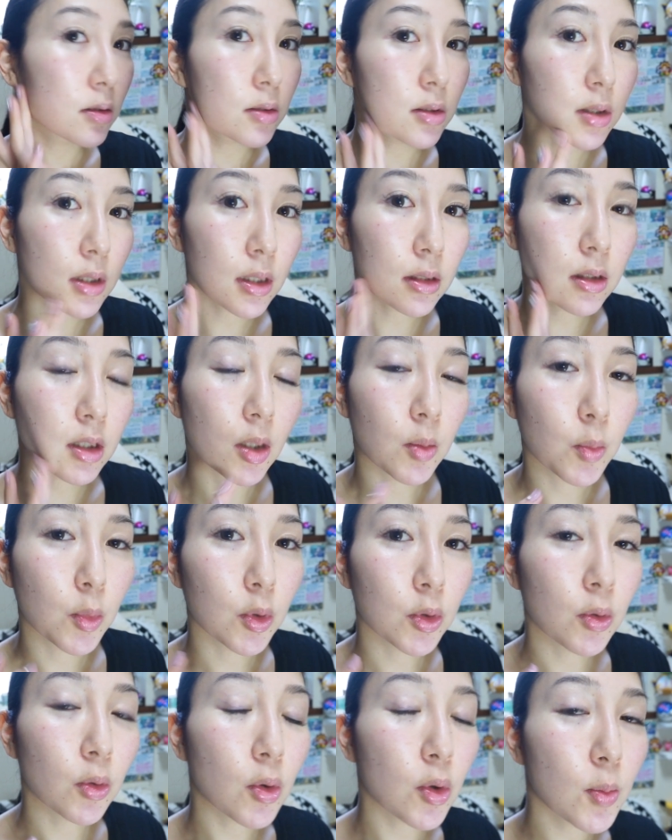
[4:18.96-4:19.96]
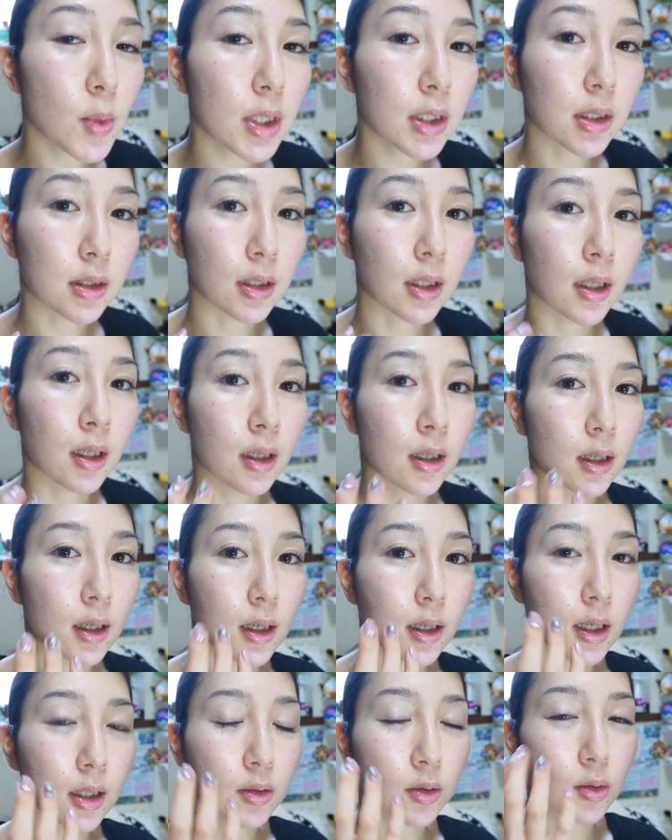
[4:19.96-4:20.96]
つけてもそこまでね、
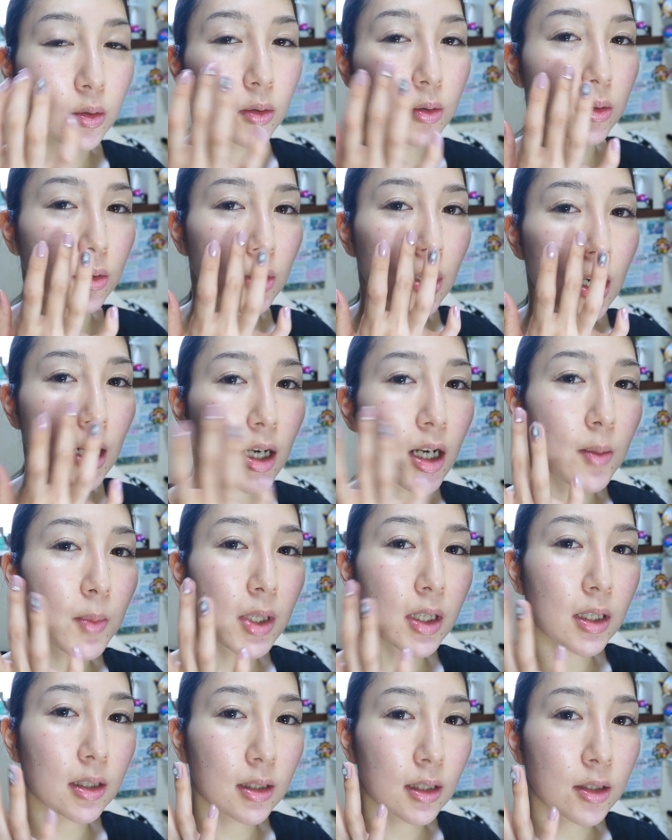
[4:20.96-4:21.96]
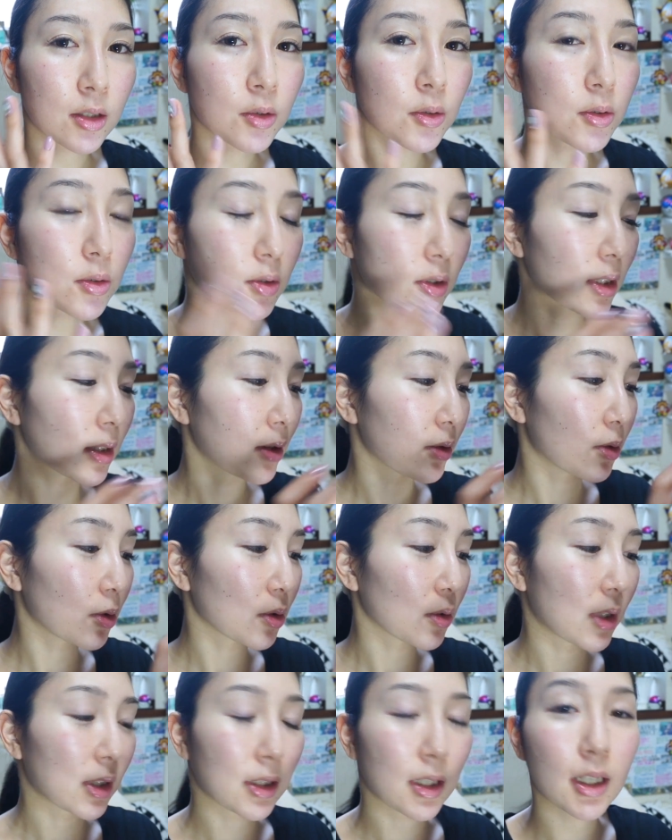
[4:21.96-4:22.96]
あの赤みがね、強調されるこ
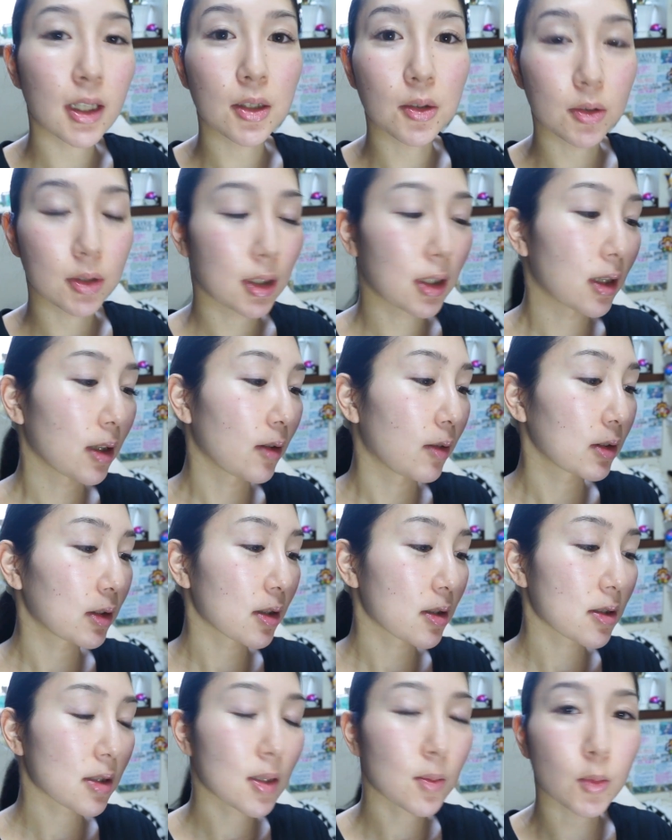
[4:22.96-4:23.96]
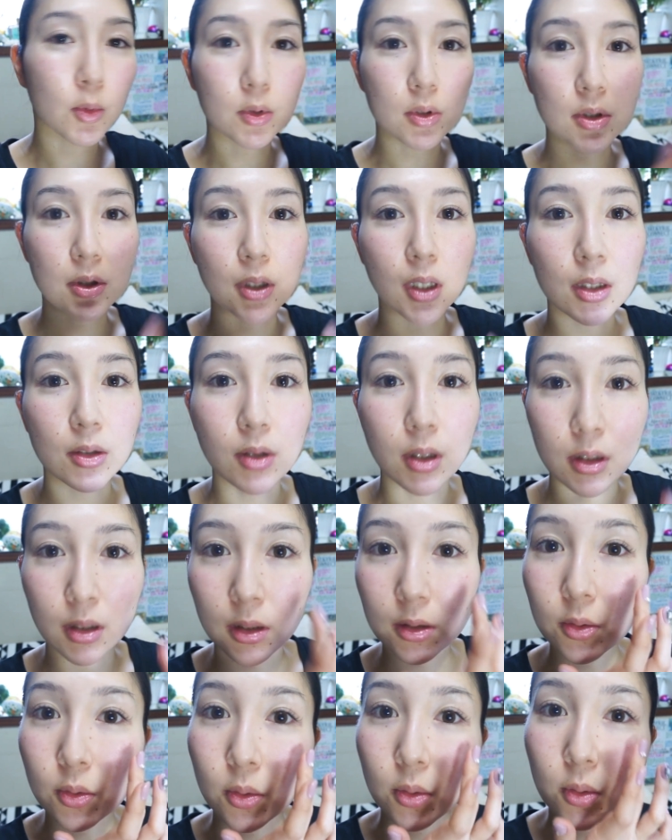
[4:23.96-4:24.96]
とがないので、私でも使えるか
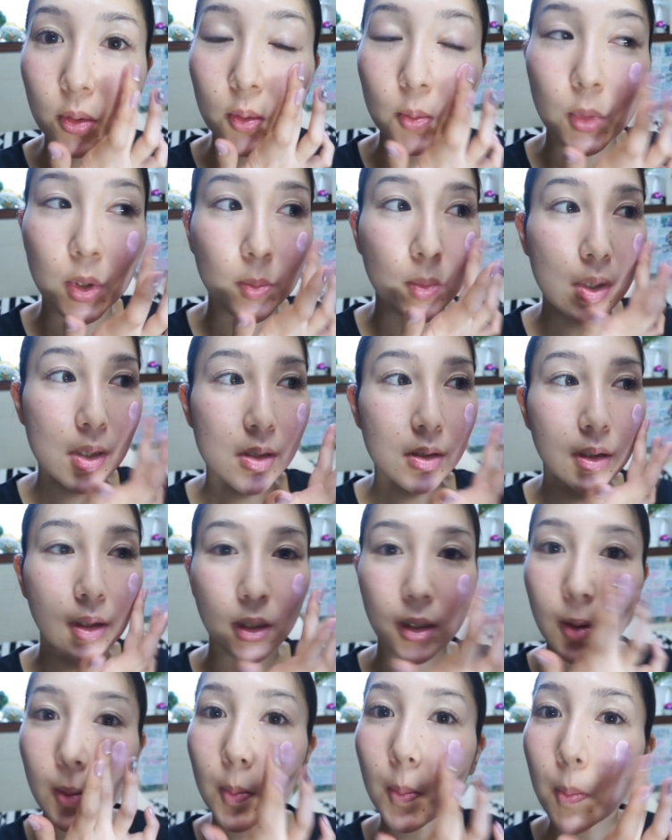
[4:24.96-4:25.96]
なと思いました。